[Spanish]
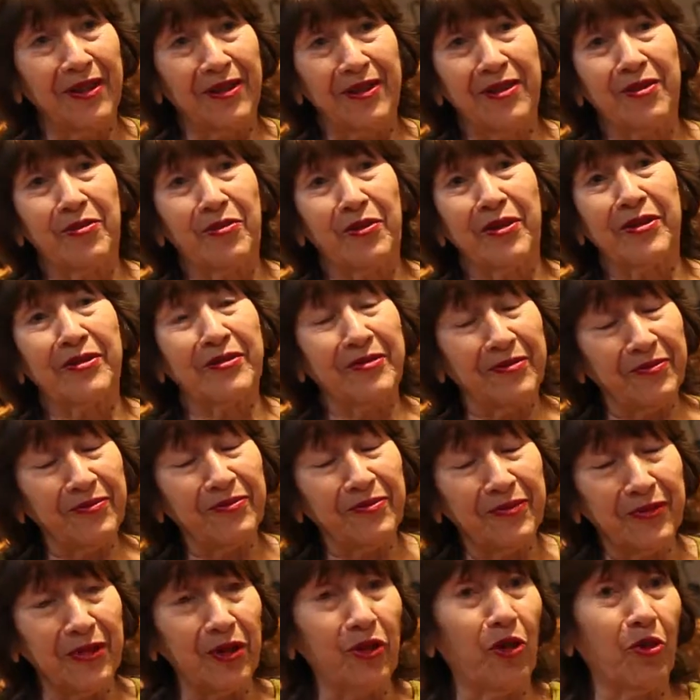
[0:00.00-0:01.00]
Y bueno,
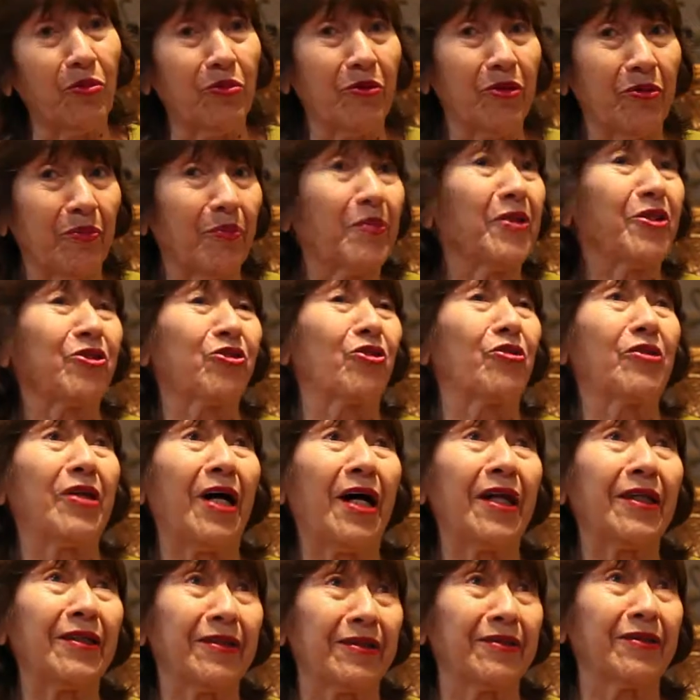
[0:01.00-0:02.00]
con mi
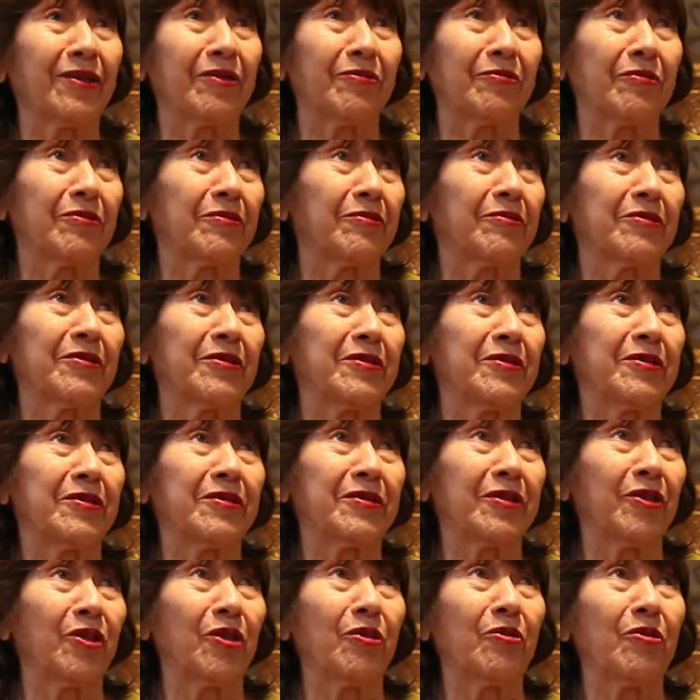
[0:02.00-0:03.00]
personal que tengo,
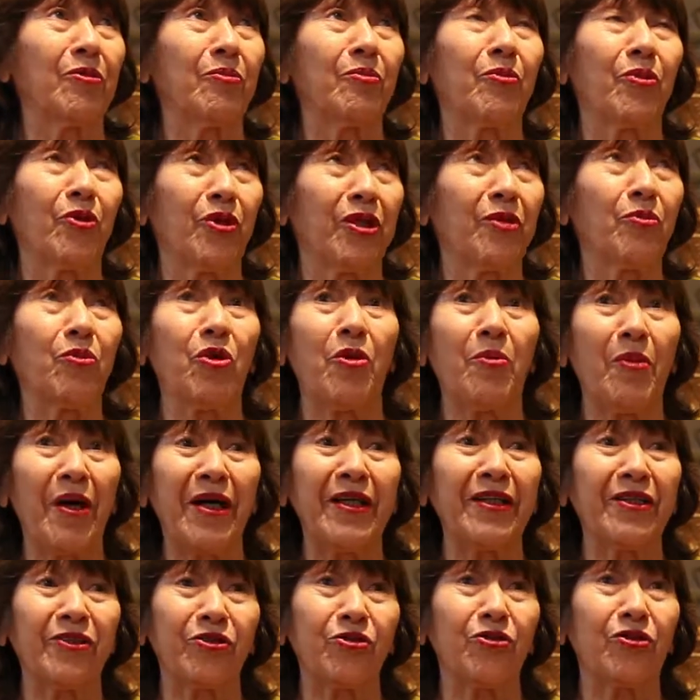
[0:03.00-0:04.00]
este, por ejemplo, el
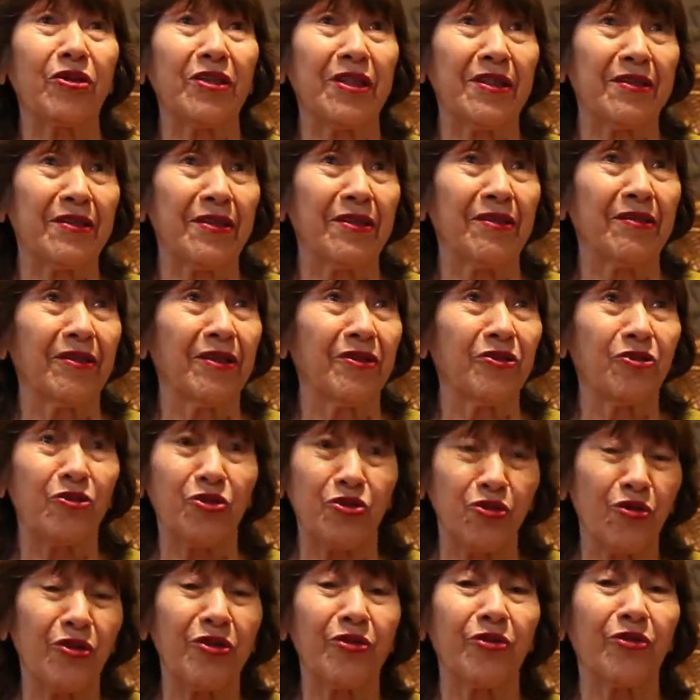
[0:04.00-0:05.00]
maestro que hace
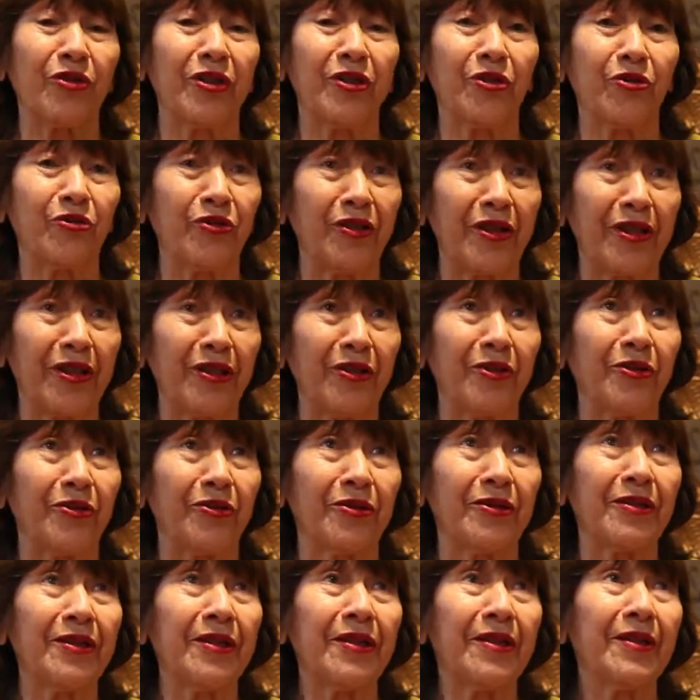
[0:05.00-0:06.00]
18 años que lo
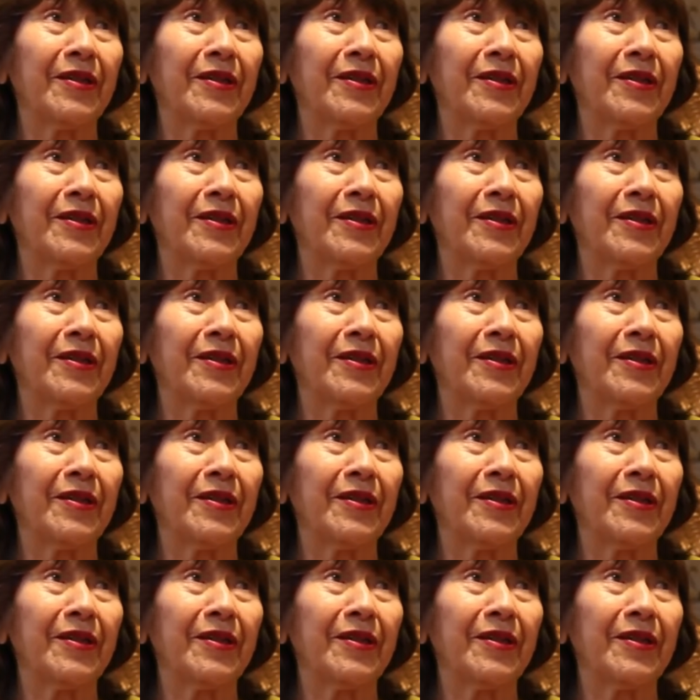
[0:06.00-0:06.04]
tengo,